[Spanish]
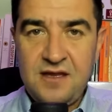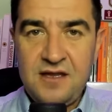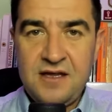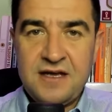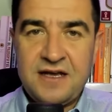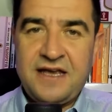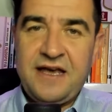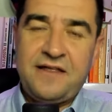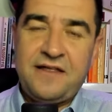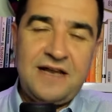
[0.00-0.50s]

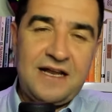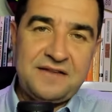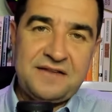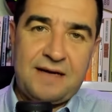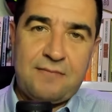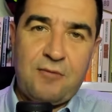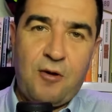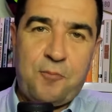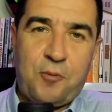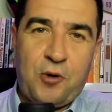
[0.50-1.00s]
que
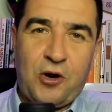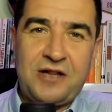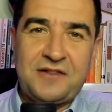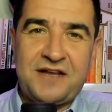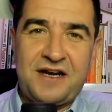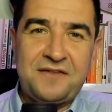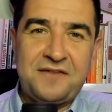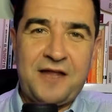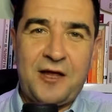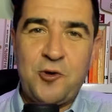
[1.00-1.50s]
adelantamos por el
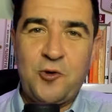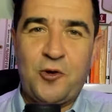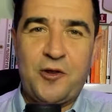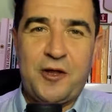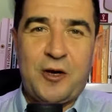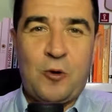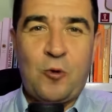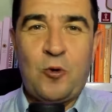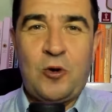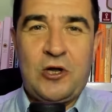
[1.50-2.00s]
31
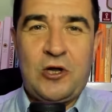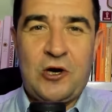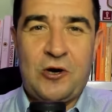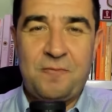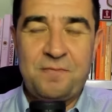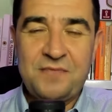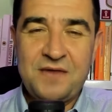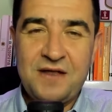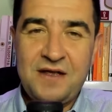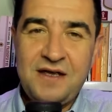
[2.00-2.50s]
de
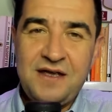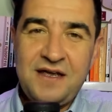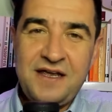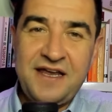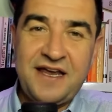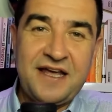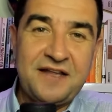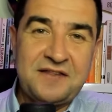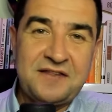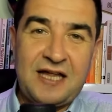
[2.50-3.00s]
julio
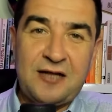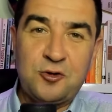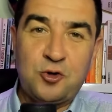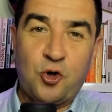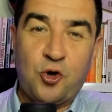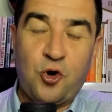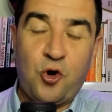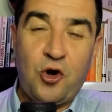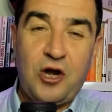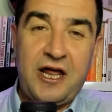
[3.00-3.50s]
y que
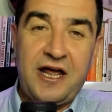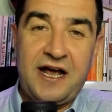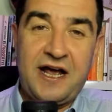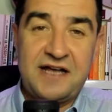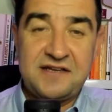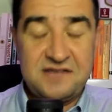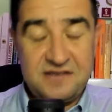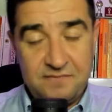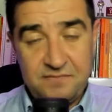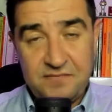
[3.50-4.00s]
tantos
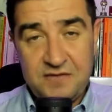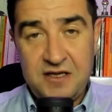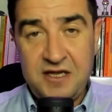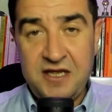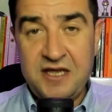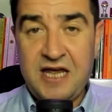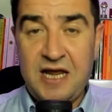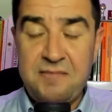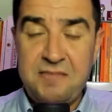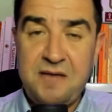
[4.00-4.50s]
colegas
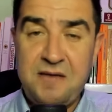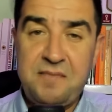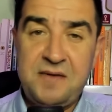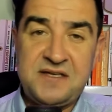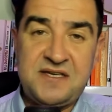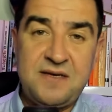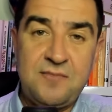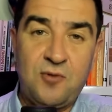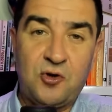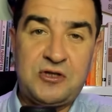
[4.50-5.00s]
y que el
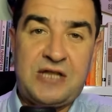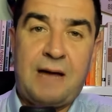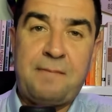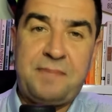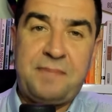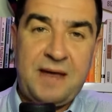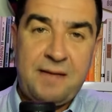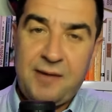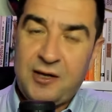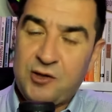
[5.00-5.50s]
mismísimo
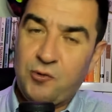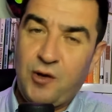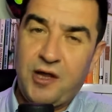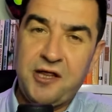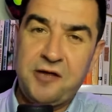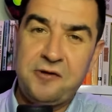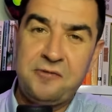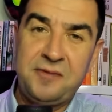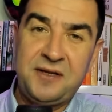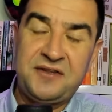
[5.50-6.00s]
Tapia mandó a
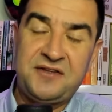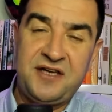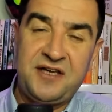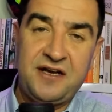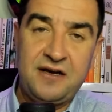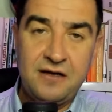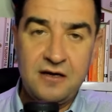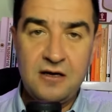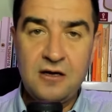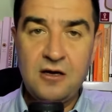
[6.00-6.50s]

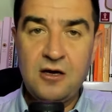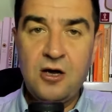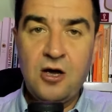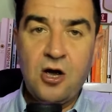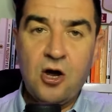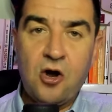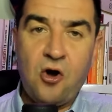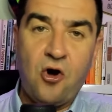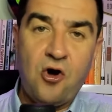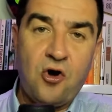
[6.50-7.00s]
desmentir
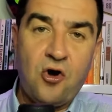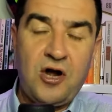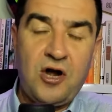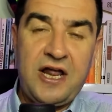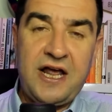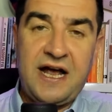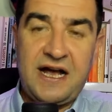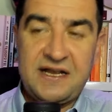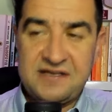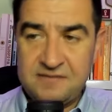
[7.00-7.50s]
con
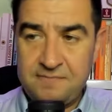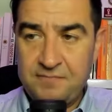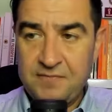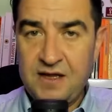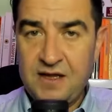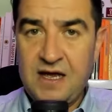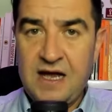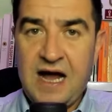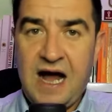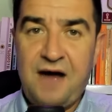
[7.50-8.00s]
colegas
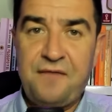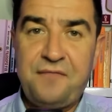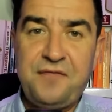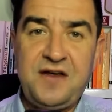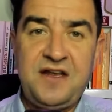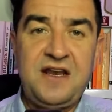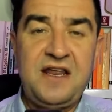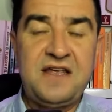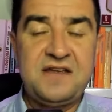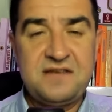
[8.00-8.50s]

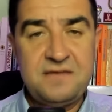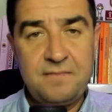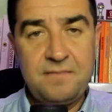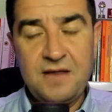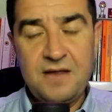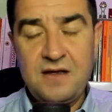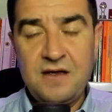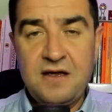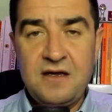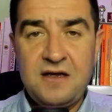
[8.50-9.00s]
afines
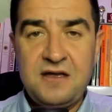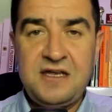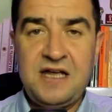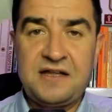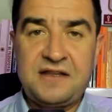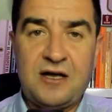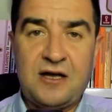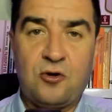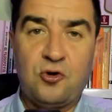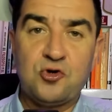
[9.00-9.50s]
y
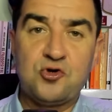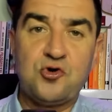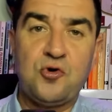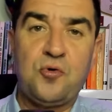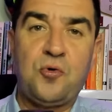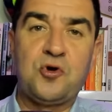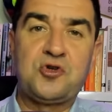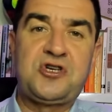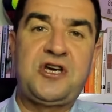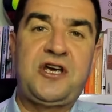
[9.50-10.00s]
hasta con sus
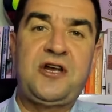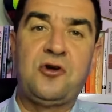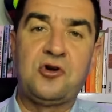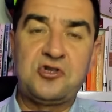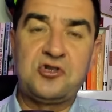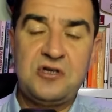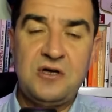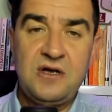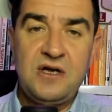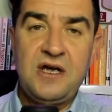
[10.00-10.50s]

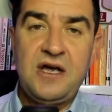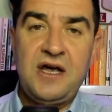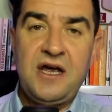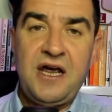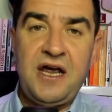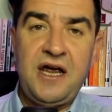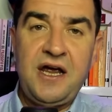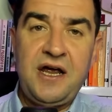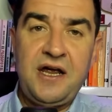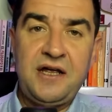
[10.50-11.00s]
voceros
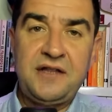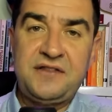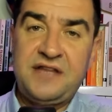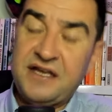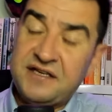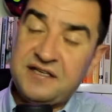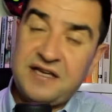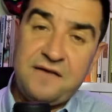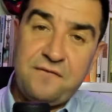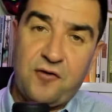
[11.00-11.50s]
eh,
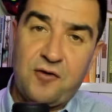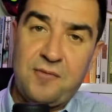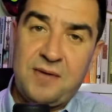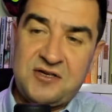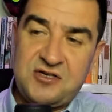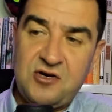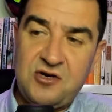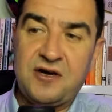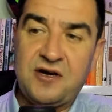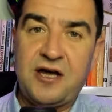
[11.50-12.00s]
de esa
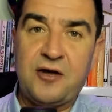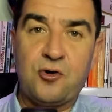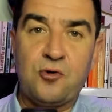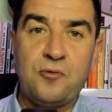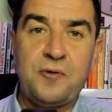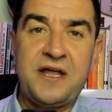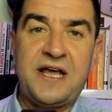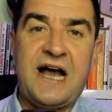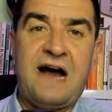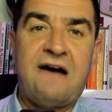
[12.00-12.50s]
información que
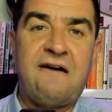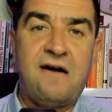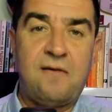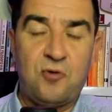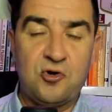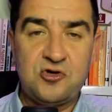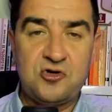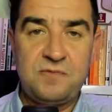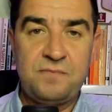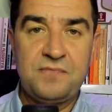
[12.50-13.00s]

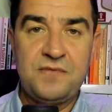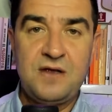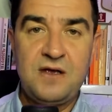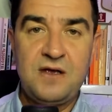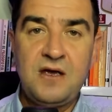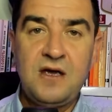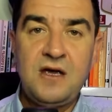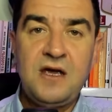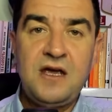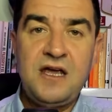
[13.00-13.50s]
rubricábamos
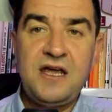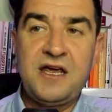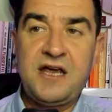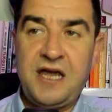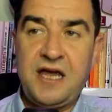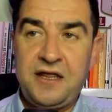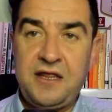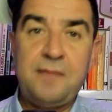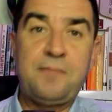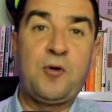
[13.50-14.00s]
y
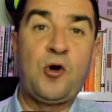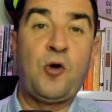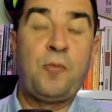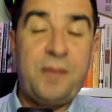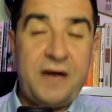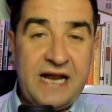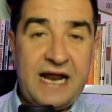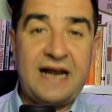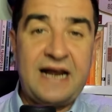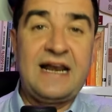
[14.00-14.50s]
que de
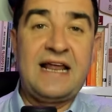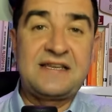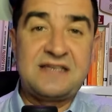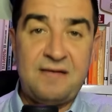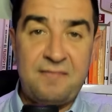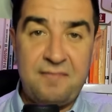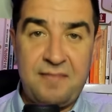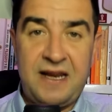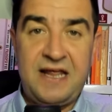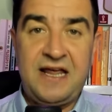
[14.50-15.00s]
prosperar la
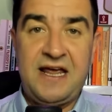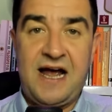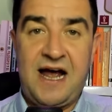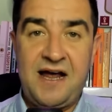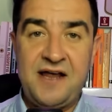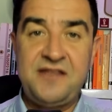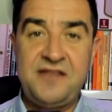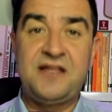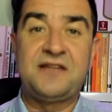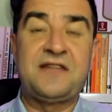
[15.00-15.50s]

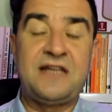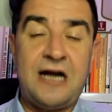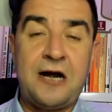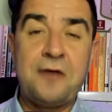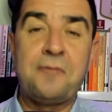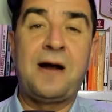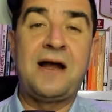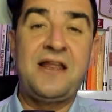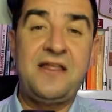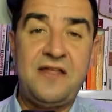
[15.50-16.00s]
asamblea y de tener
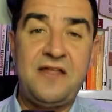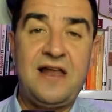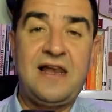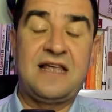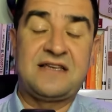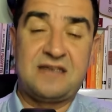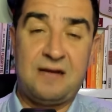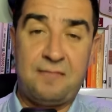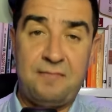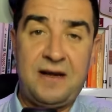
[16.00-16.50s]
validez
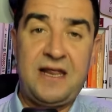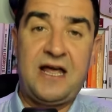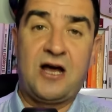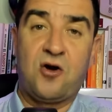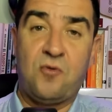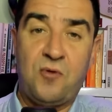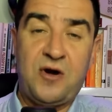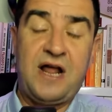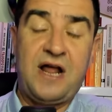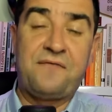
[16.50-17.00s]
la asamblea
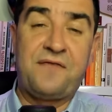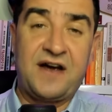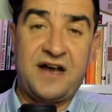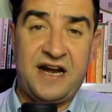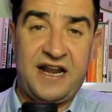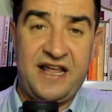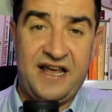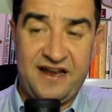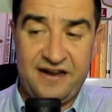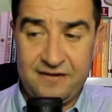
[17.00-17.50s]
como en AFA
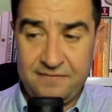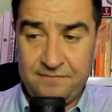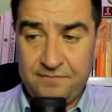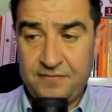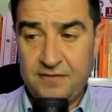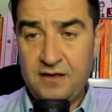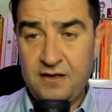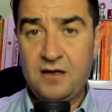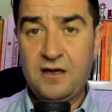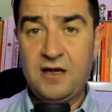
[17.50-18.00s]
creen,
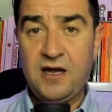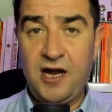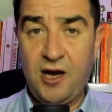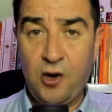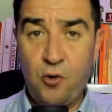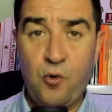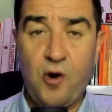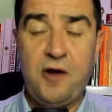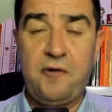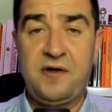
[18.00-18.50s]
el
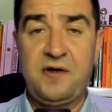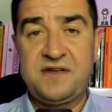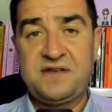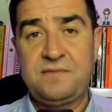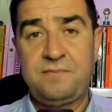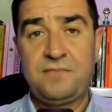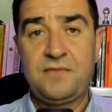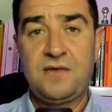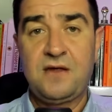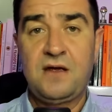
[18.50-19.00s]

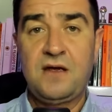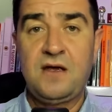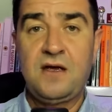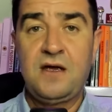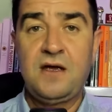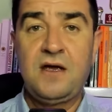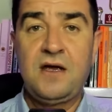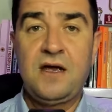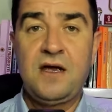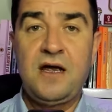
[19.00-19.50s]
jueves,
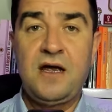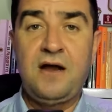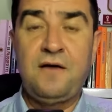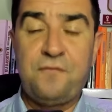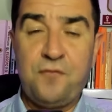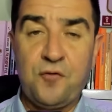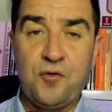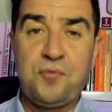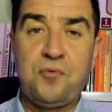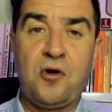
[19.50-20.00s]
el
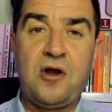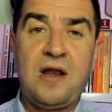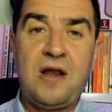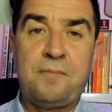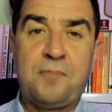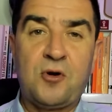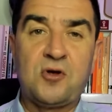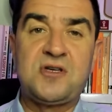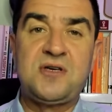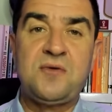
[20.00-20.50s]
fútbol el
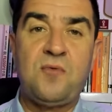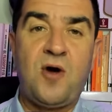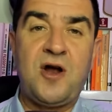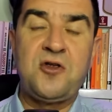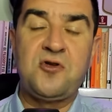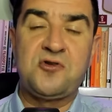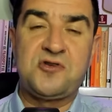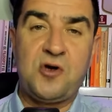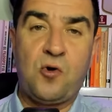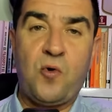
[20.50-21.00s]
próximo
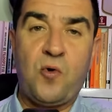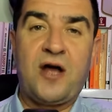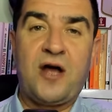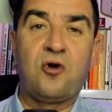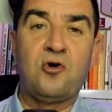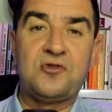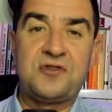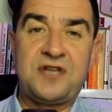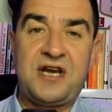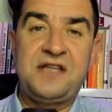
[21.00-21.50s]
año se jugará
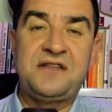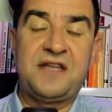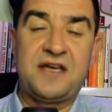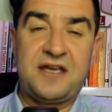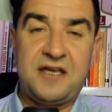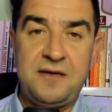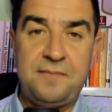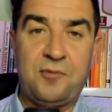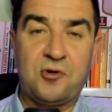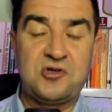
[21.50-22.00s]
con 30
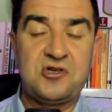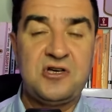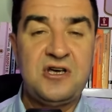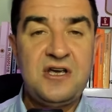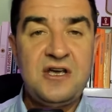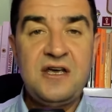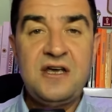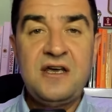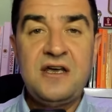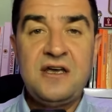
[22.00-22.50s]
equipos
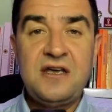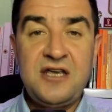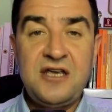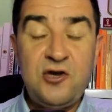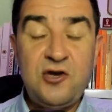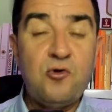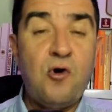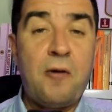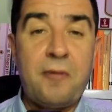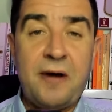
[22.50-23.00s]
y
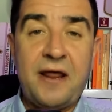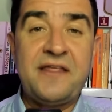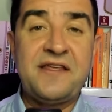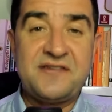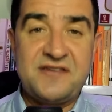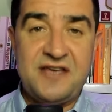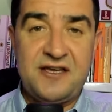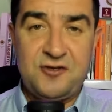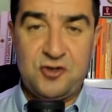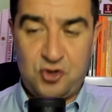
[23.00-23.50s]
no habrá
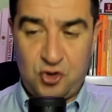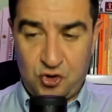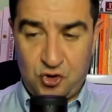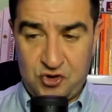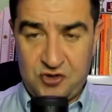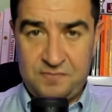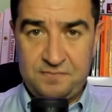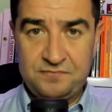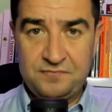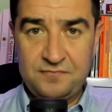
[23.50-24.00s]

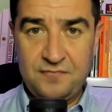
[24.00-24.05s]
descensos.